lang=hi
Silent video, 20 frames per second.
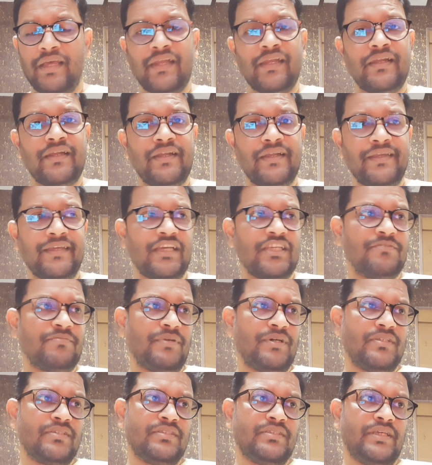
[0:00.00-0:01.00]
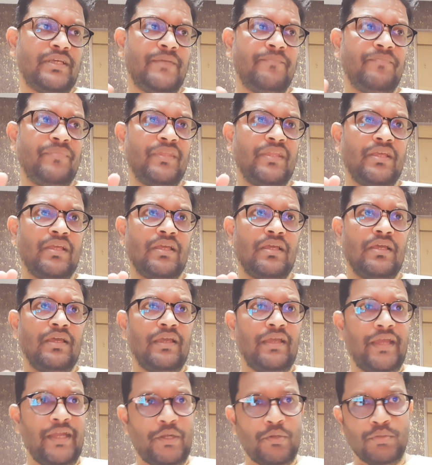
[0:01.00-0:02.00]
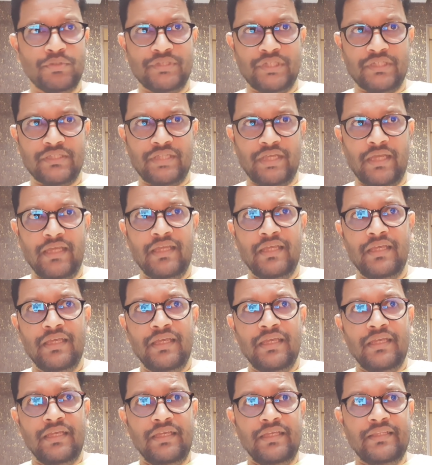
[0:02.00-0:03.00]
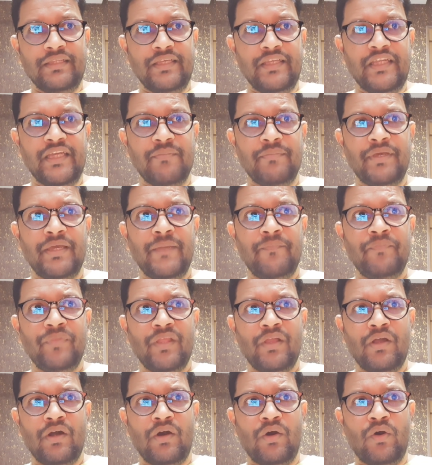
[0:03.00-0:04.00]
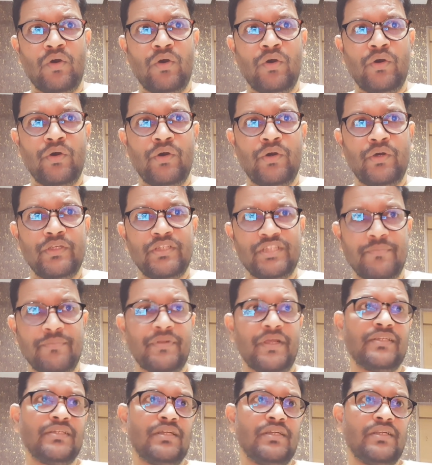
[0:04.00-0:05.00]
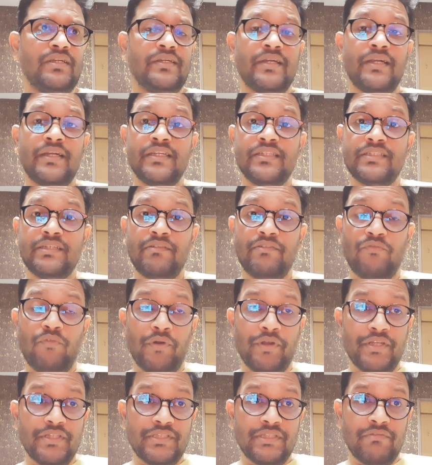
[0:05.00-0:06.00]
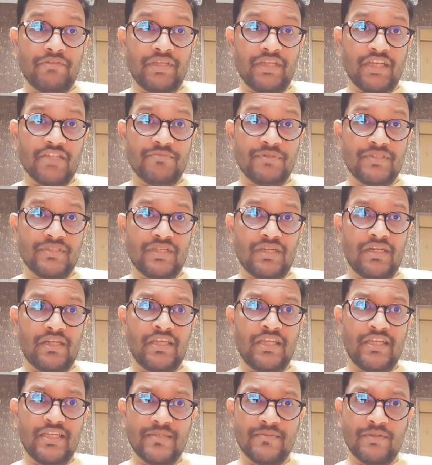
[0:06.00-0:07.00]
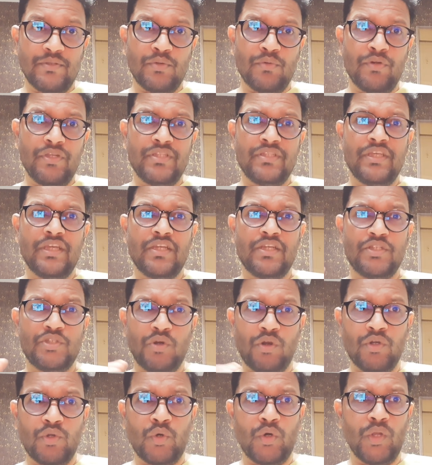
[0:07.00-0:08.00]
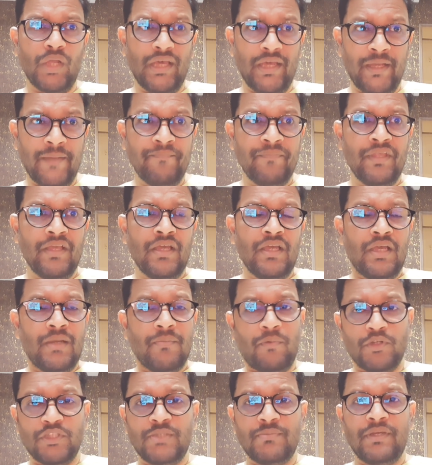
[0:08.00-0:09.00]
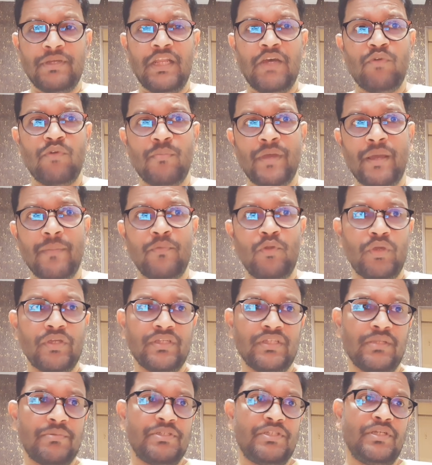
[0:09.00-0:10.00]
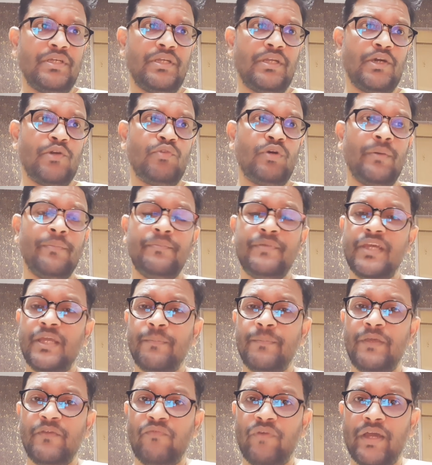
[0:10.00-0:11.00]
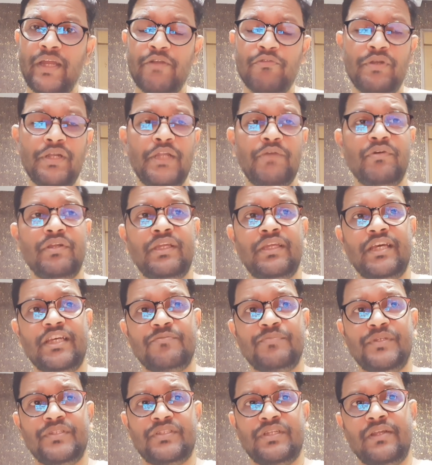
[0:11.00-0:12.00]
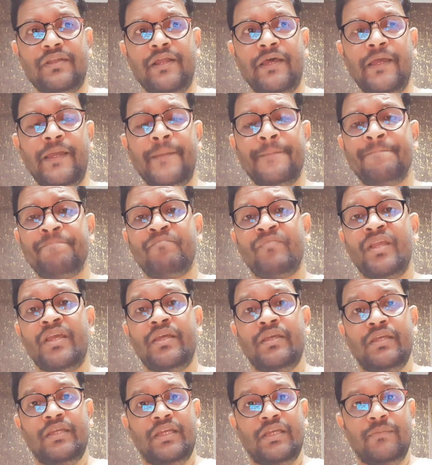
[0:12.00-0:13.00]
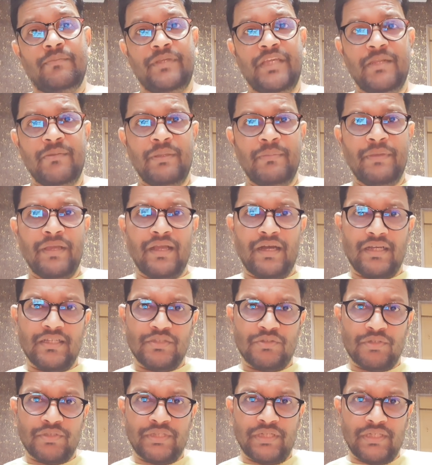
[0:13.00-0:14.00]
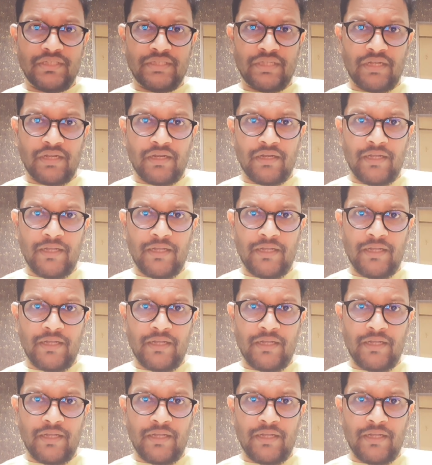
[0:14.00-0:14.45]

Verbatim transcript: के आसपास ये हिट हो सकता है इथीरियम है और इसकी प्राइस चल रही है थर्टी सेवन फोर्टी सेवन के आसपास चल रही है इसमें थोड़ी सी एक शॉर्ट कॉल है पॉसिबल है वो मैं आप लोग के साथ अभी शेयर करूँगा बी एन बी फाइव ट्वेंटी वन के आसपास चल रहा है बी एन बी पे खास तौर से नज़र रखना